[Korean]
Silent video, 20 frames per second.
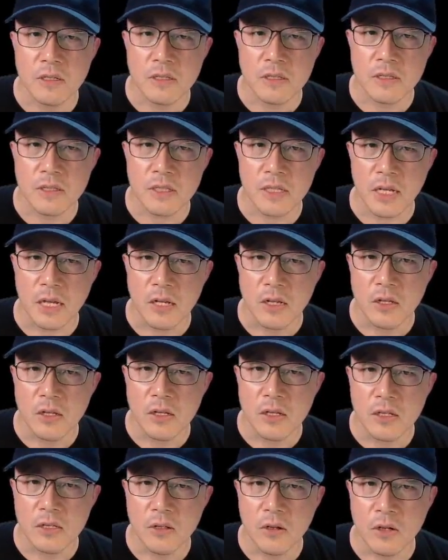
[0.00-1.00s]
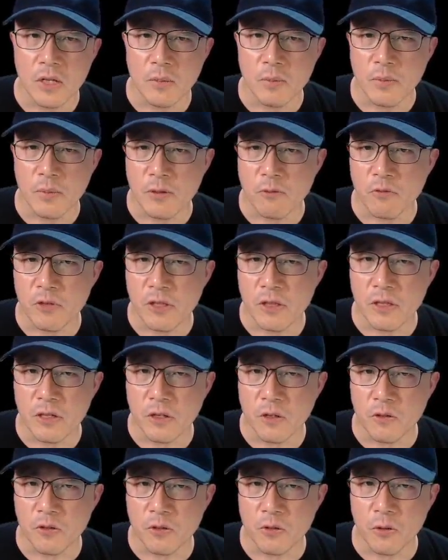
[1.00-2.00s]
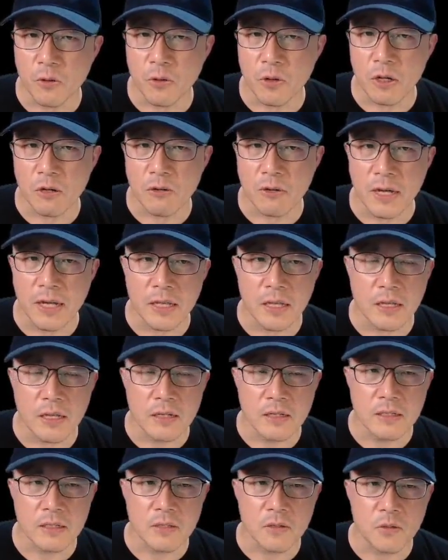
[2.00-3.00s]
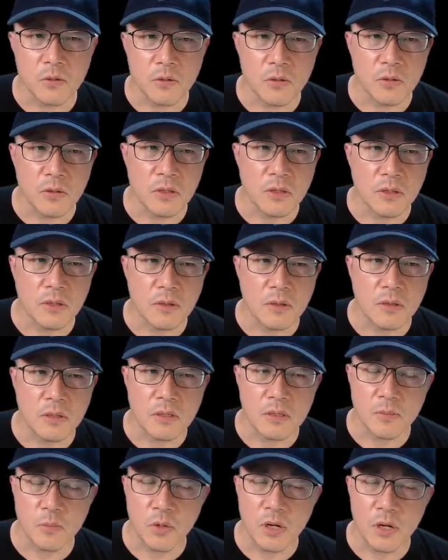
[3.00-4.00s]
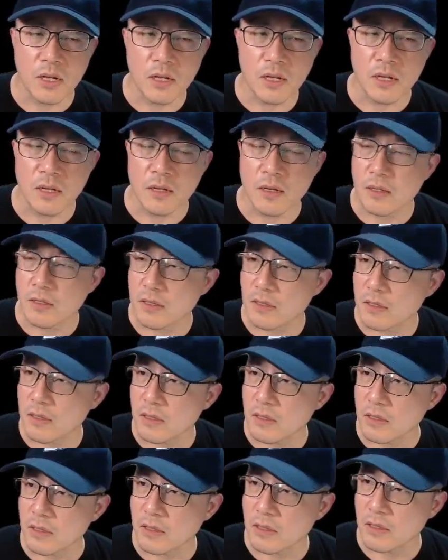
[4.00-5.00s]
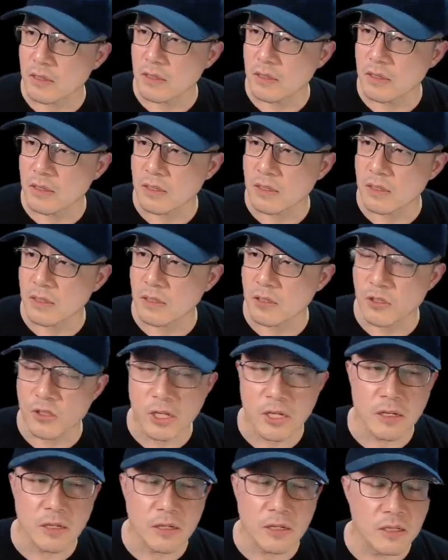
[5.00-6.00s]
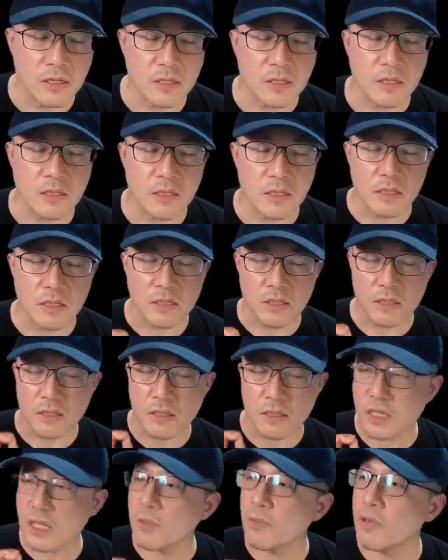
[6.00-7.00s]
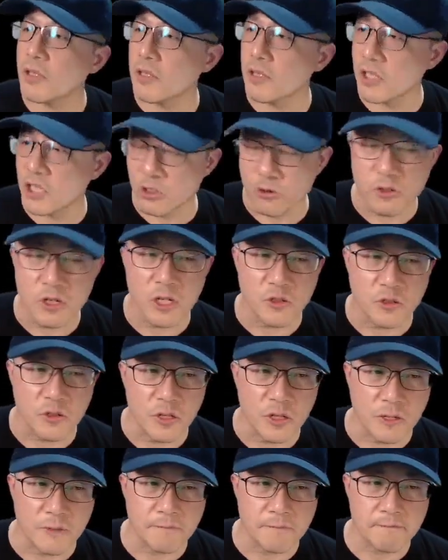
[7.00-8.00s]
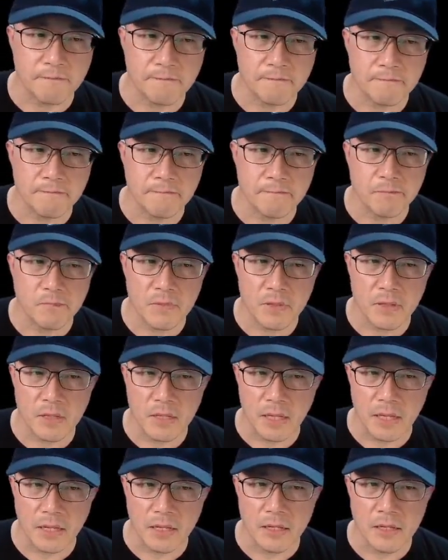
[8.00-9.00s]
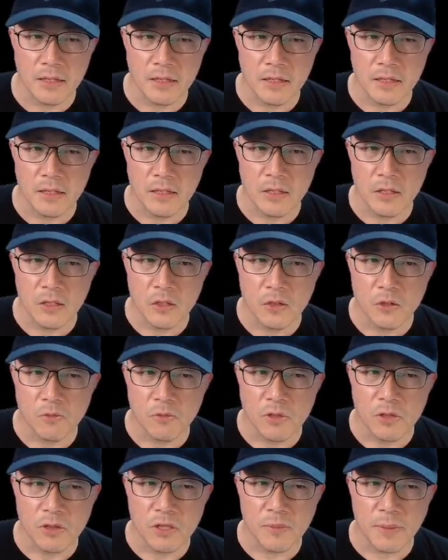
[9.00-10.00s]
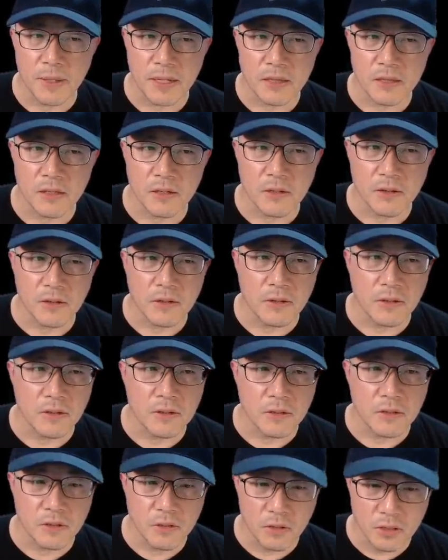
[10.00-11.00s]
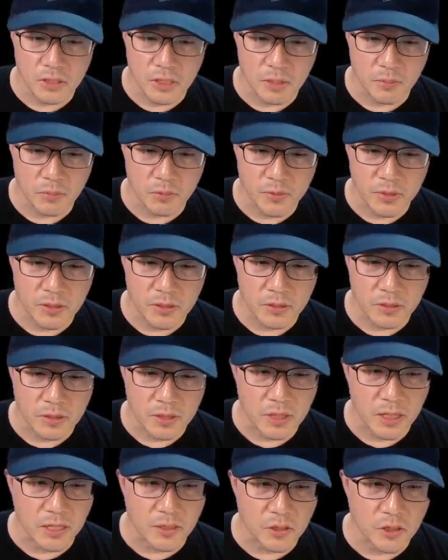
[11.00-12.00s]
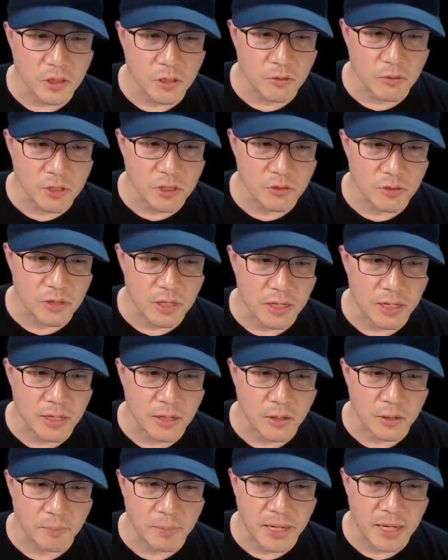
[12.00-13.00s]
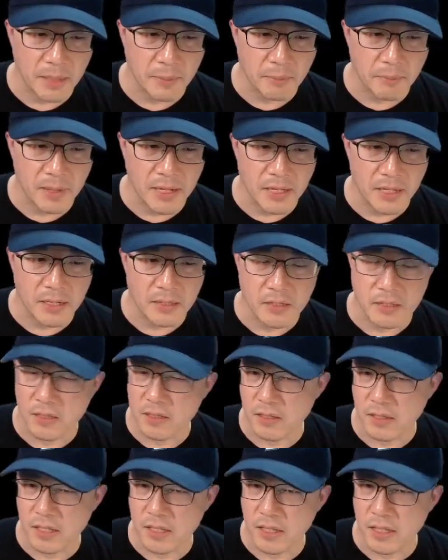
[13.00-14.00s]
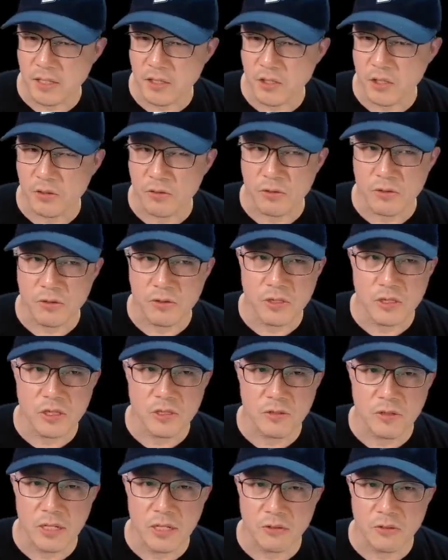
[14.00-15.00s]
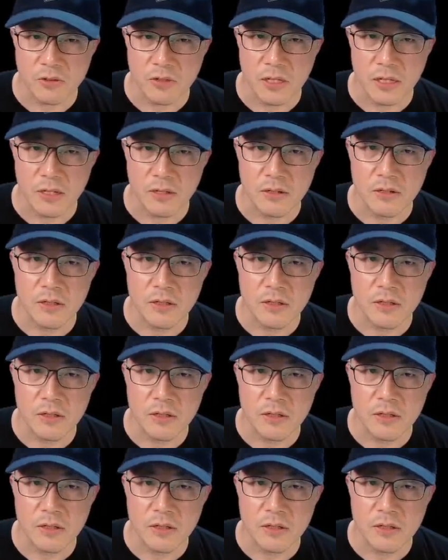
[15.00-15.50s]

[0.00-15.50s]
자 여기 보면 윈드 컨트롤러라고 아예 그 이런 그 뭐랄까 그 쉐 그저저저 스크립트를 지원해줘요. 네. 그렇죠. 예. 네. 윈드 벡터는 여기에 보면은 텍스처로 지원하네요. 바람 방향을 이렇게 텍스처로. 지원하고 있네요.